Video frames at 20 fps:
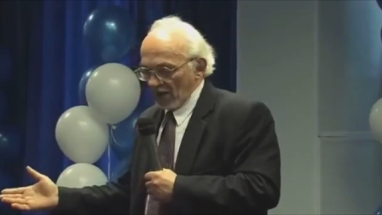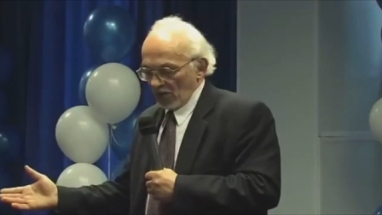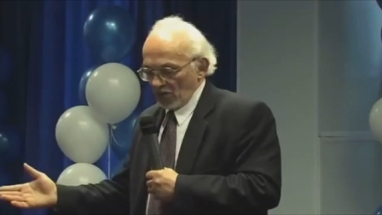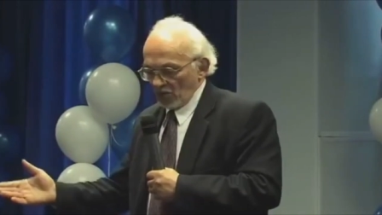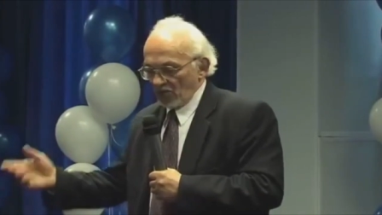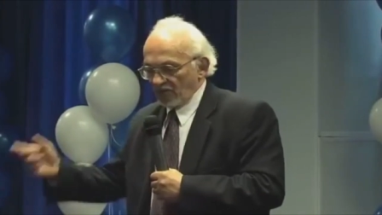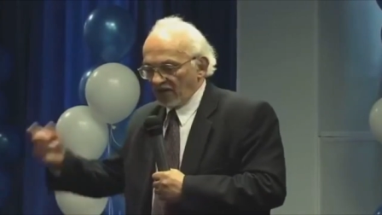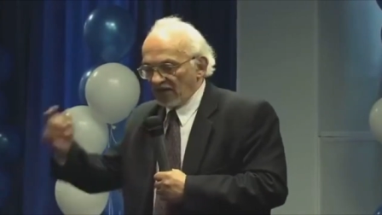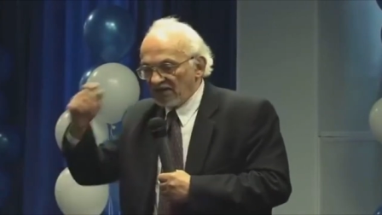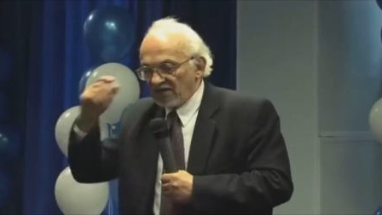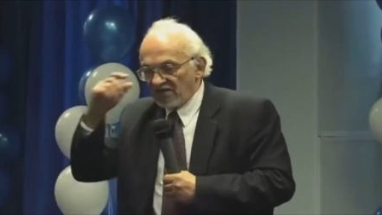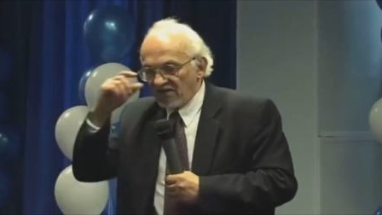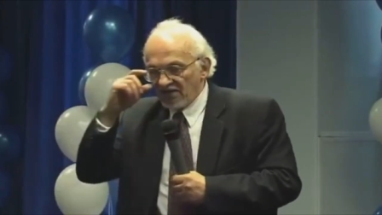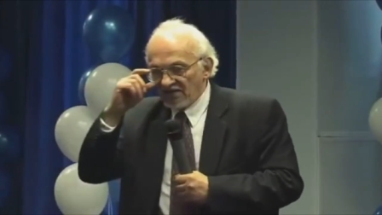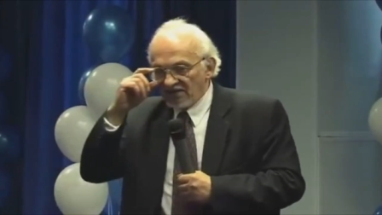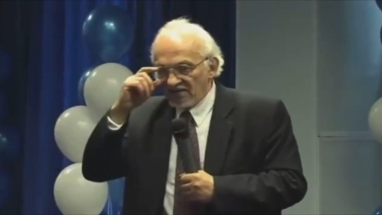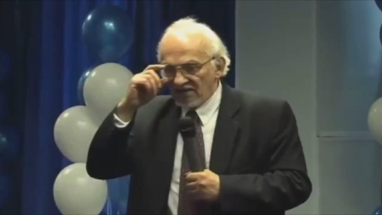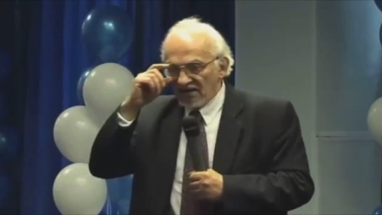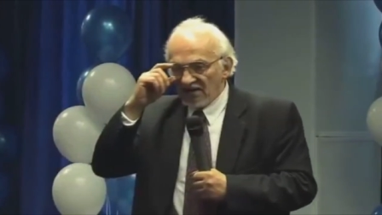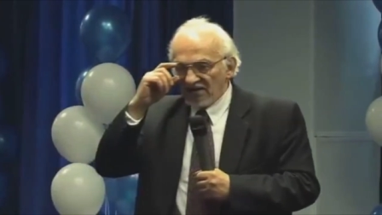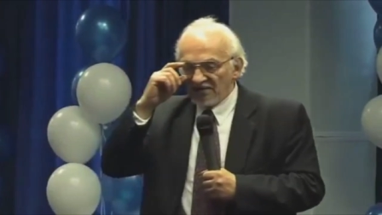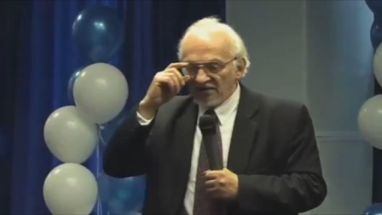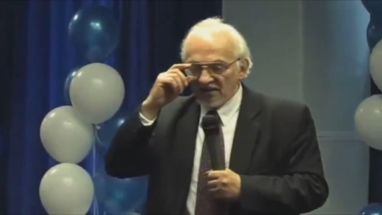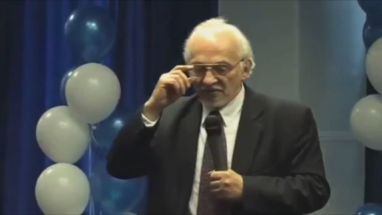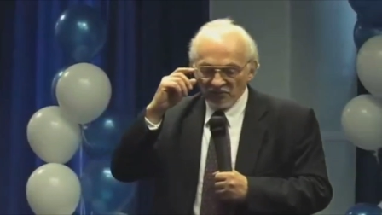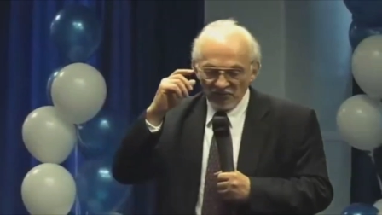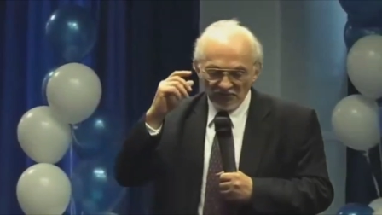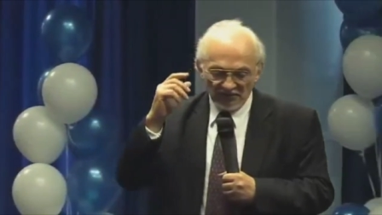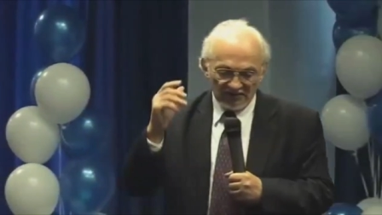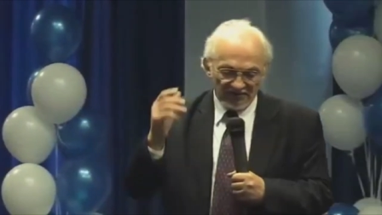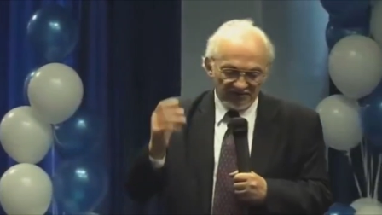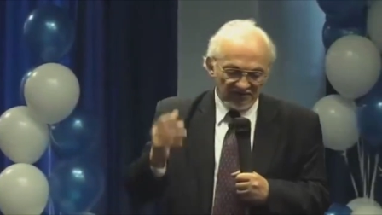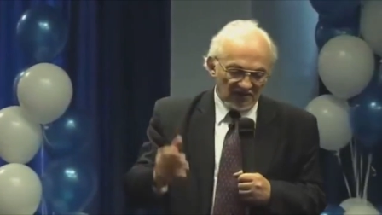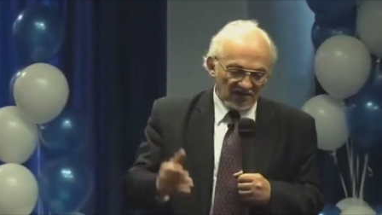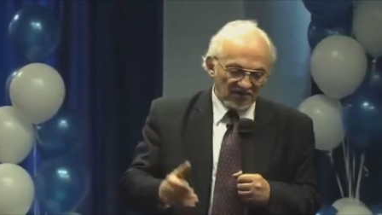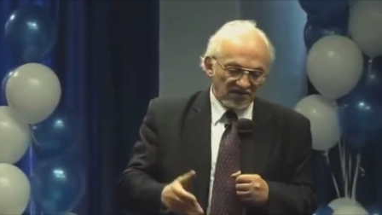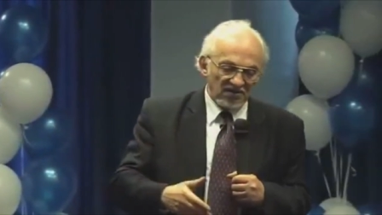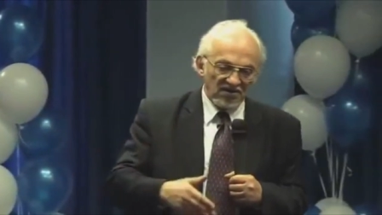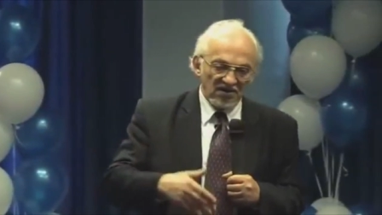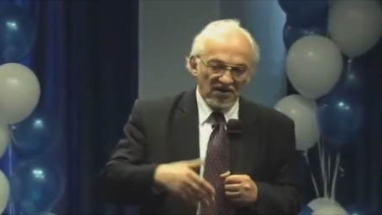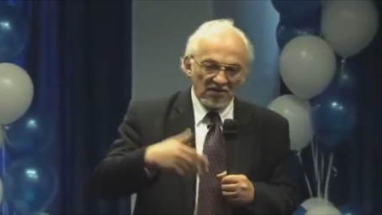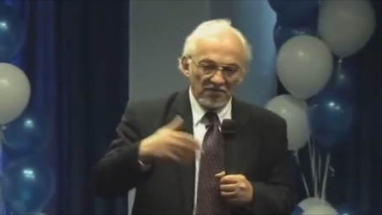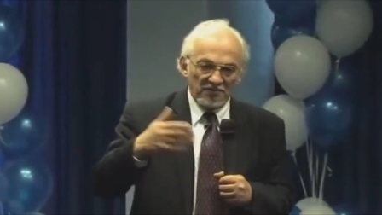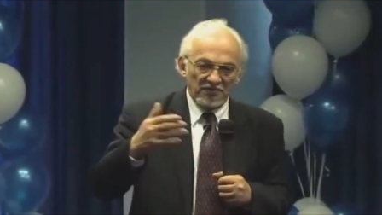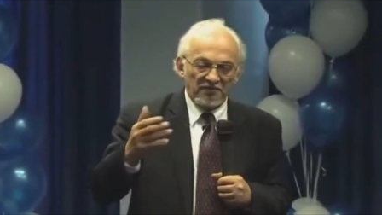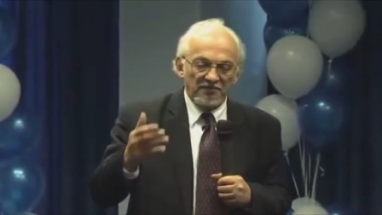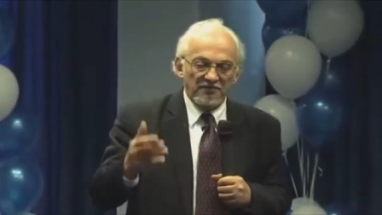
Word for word: Буквально две недели назад я,